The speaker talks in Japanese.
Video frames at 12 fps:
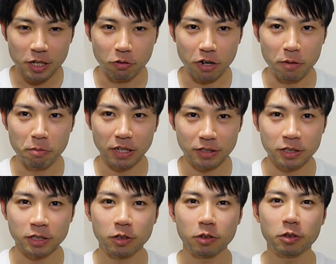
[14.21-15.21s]
これはまず
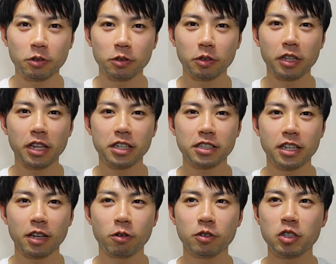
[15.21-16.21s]
いということでです
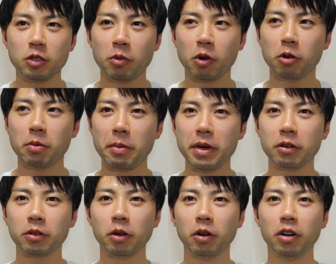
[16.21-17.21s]
ね、今週もこのまま行
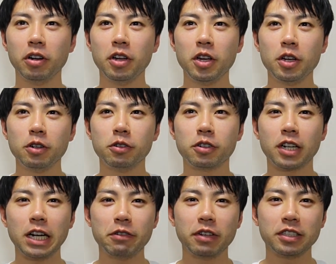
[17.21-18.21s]
くと、うっ
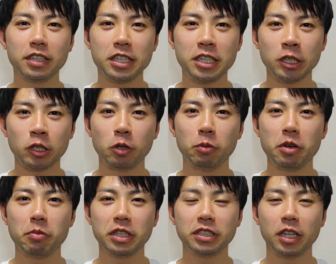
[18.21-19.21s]
かり忘れちゃうと思
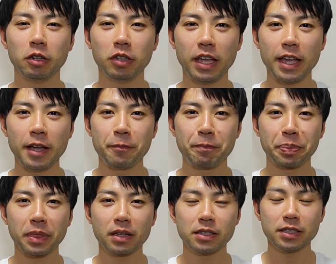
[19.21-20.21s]
いましたので、
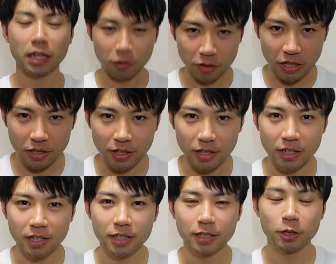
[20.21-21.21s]
さっくり、
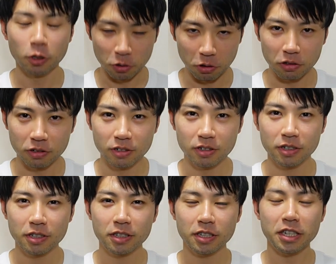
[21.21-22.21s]
どんどん、
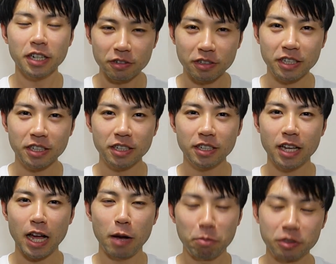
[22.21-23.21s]
気楽に
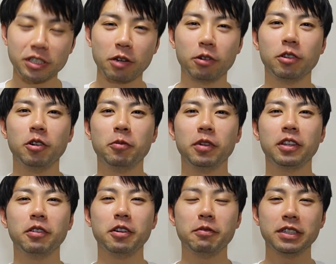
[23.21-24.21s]
アップしていこうと思っ
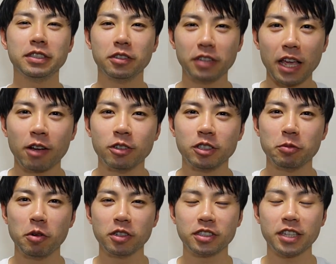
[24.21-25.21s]
ておりますので、今週
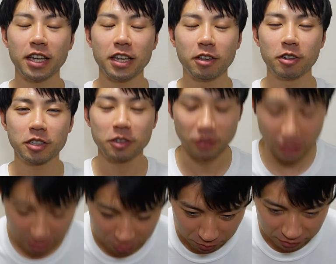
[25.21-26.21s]
もお付き合いよろしくお
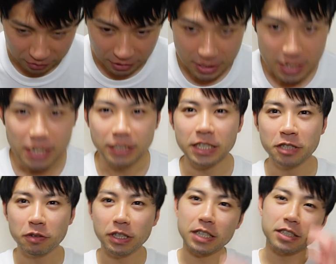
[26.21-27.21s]
願いします。先
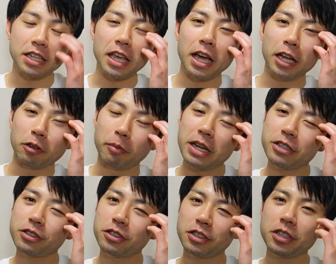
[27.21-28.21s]
週はですね、あの、毎
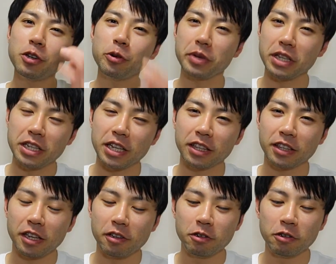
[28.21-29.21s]
週水曜日にやっ
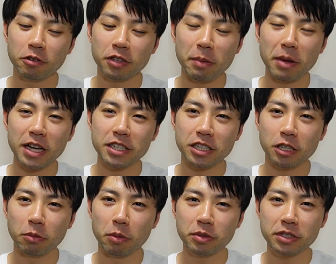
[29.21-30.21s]
ている生配信
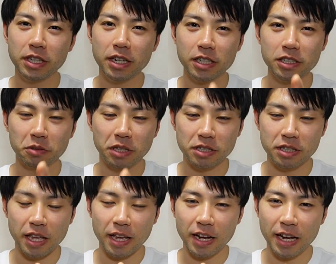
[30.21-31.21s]
のボブスレーラジオです
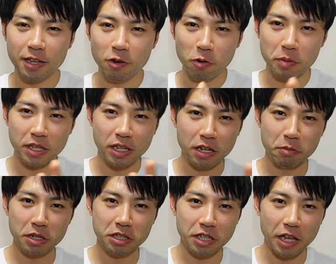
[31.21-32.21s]
ね、火曜日にやり
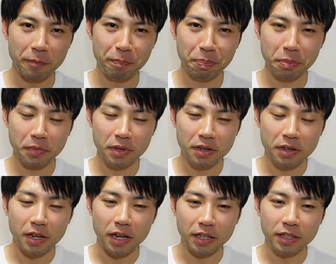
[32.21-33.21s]
まして、
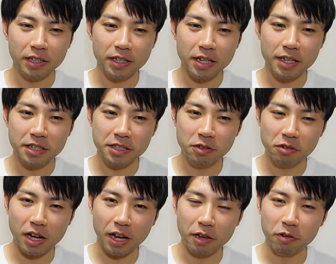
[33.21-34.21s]
はい。だいたい月曜
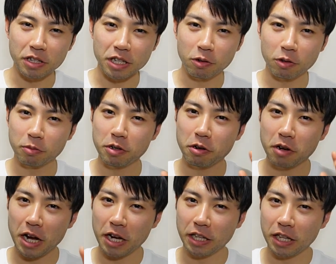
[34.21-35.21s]
か火曜にこの Vlog
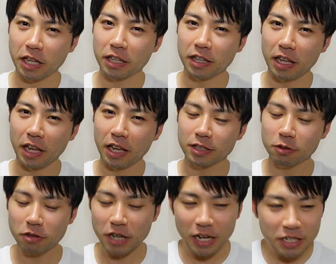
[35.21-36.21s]
上げてたんで、そ
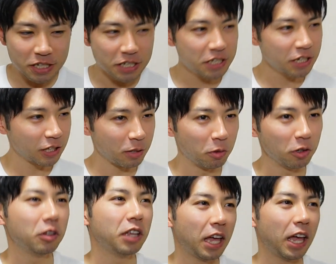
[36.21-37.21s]
こに配信来ちゃったも
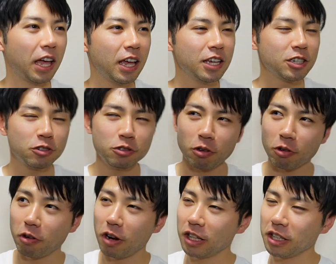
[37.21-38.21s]
ので、週の
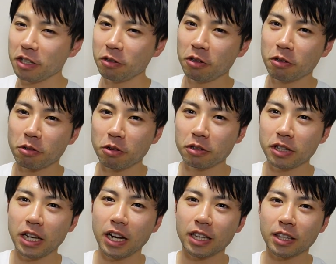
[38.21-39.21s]
後半にいろいろこう予
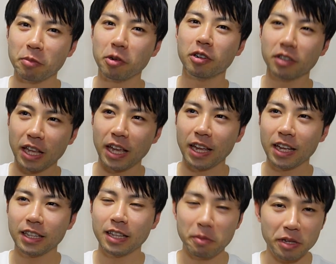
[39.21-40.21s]
定があったもので、
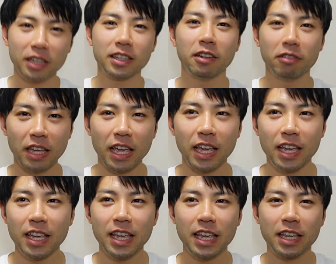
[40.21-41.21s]
ダメだったので、
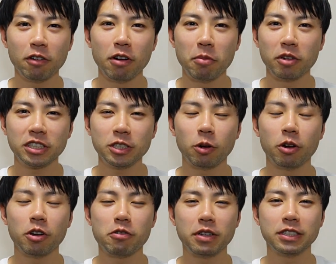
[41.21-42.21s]
えー、今日はもう死の子
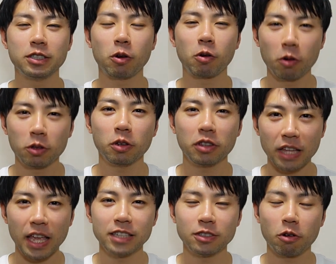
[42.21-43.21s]
の言わず速攻取っ
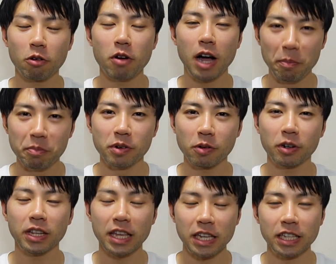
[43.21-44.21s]
て、速攻アップ、こ
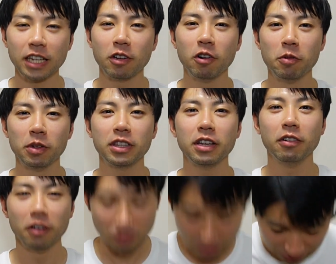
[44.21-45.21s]
れでいきたいと思って
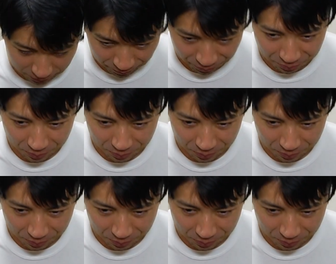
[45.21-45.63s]
おります。